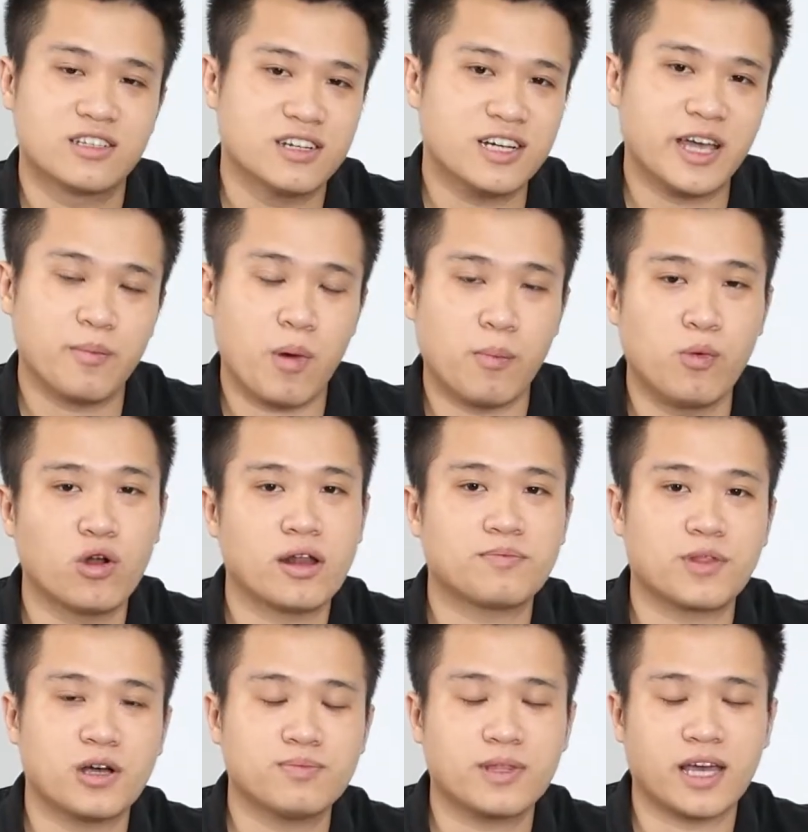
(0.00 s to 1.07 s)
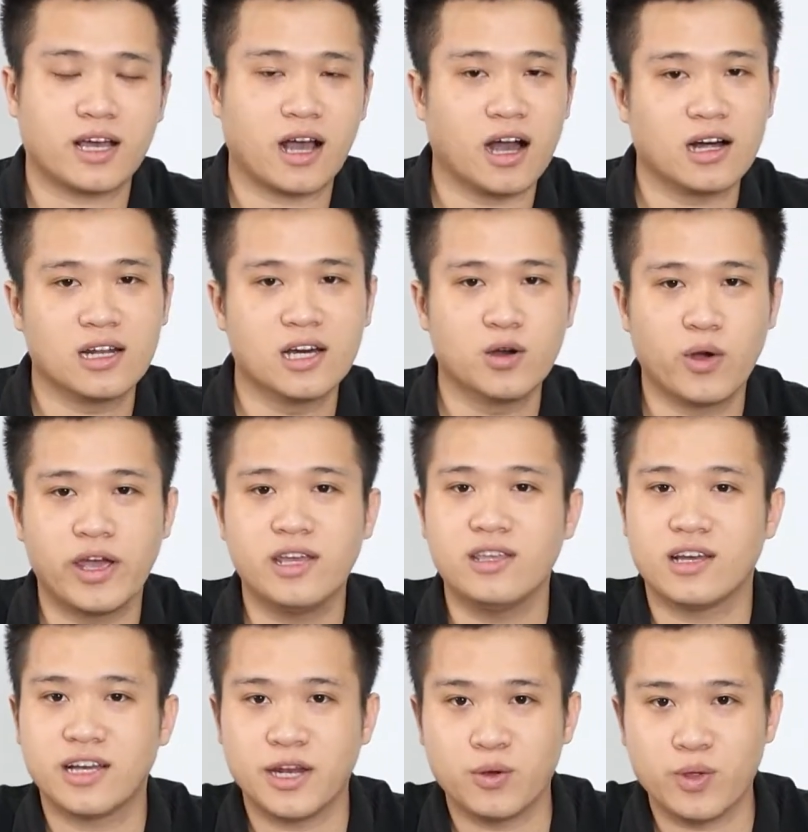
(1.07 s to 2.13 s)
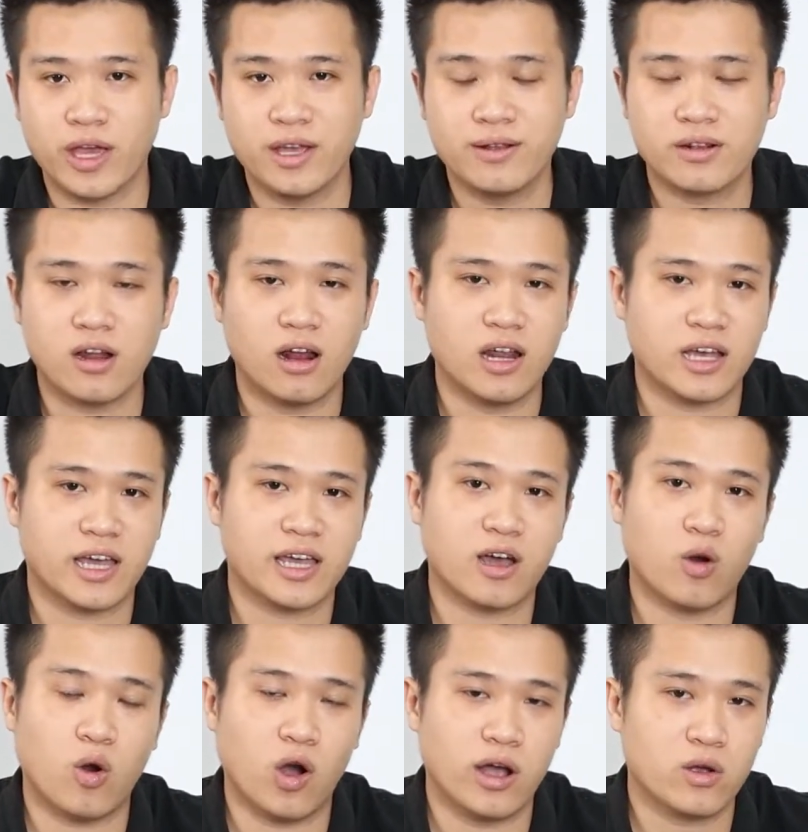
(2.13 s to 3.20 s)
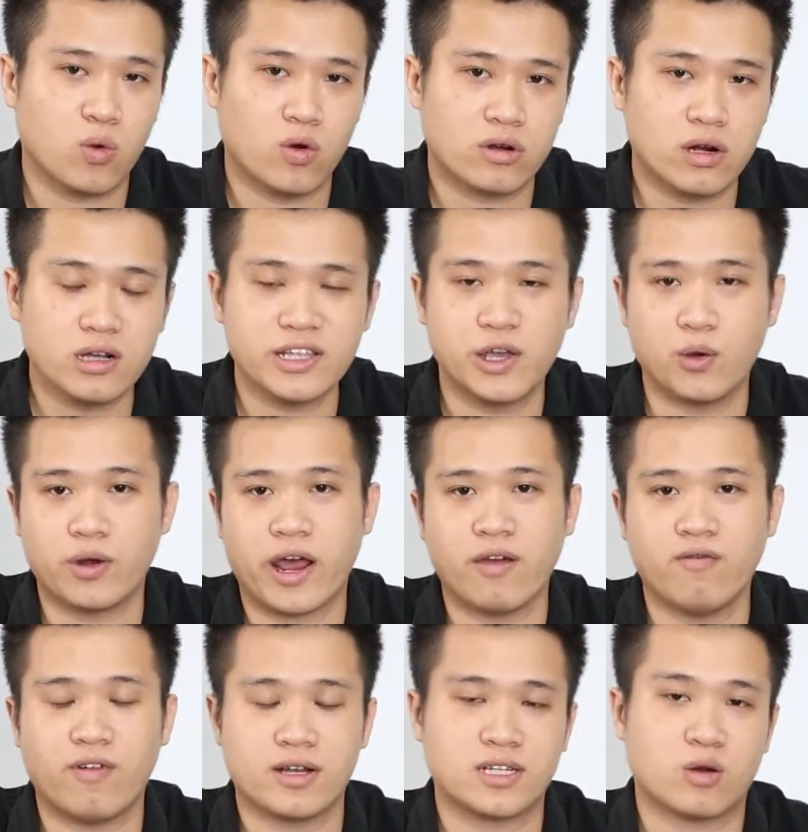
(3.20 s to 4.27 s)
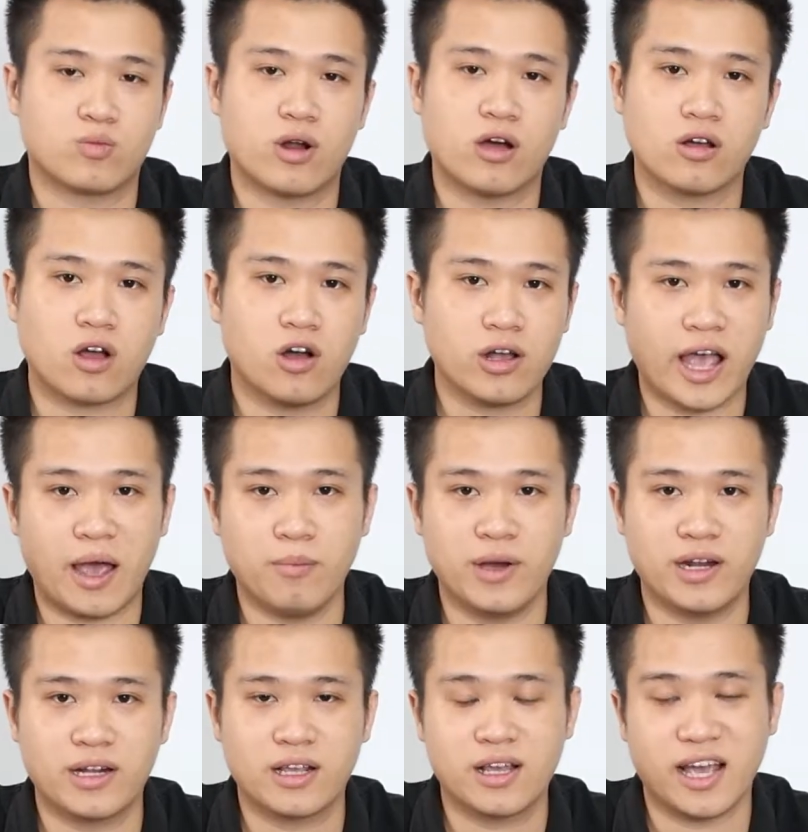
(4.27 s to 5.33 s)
trước khi mà mua laptop thì cần lưu ý những cái điều gì đó là cái câu hỏi của rất nhiều anh em và trong đó có cả mình